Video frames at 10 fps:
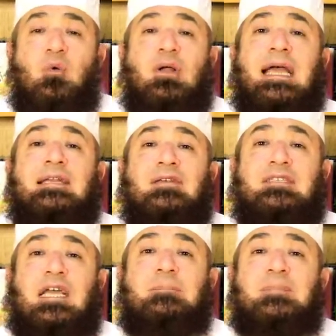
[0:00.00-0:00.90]
وكان
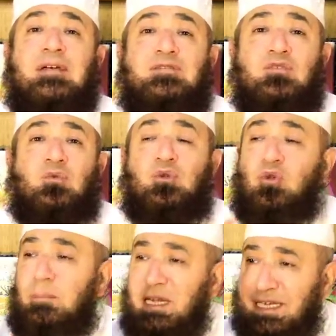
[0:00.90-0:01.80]
يتعب نفسه
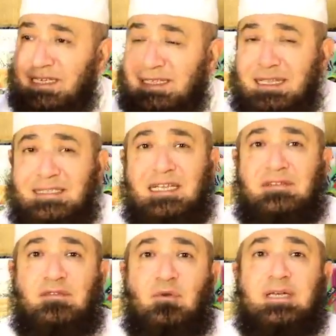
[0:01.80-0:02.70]
ويروح من العياده
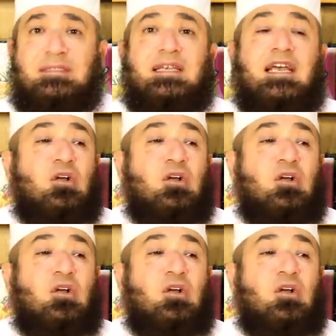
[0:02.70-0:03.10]
ديت في الوقت